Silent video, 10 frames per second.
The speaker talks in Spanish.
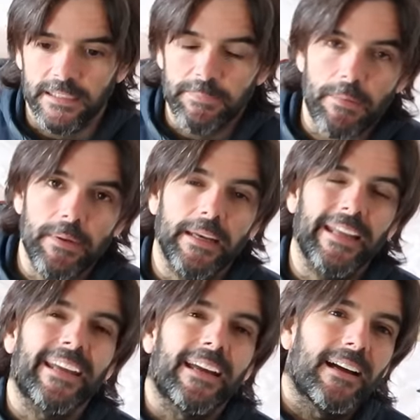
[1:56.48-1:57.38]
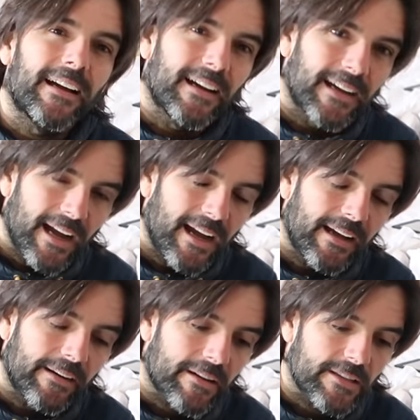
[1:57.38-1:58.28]
Y me vine
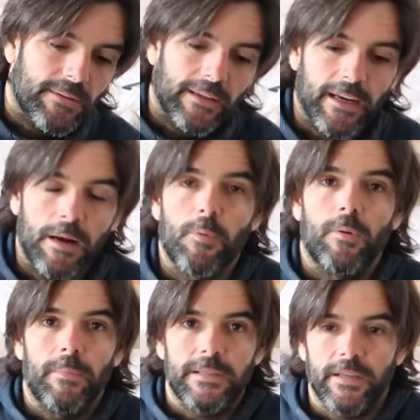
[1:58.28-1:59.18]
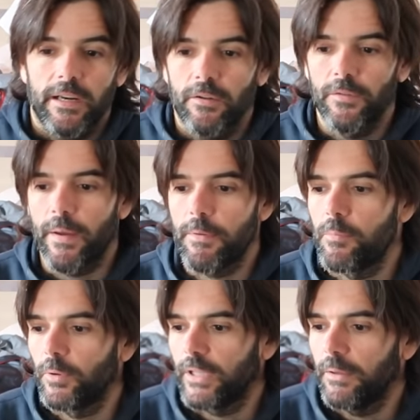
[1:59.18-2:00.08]
a Rasville, que era el pueblo más cercano donde había
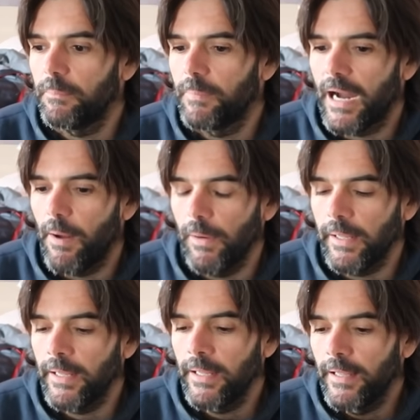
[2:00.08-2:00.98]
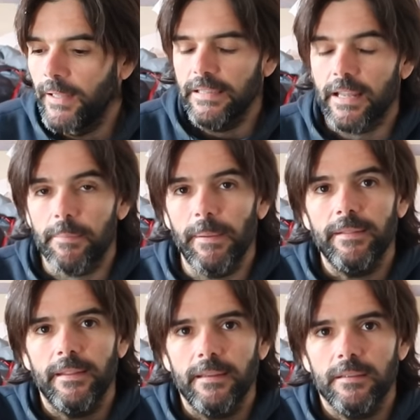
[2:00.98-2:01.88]
un motel pagable. Y de
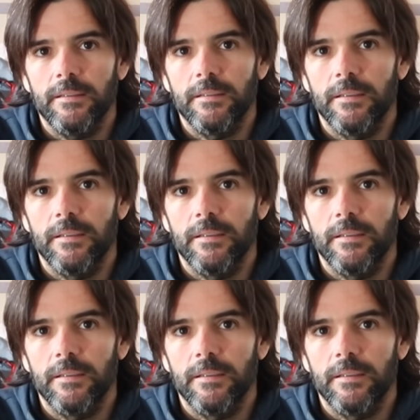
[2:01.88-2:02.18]
repente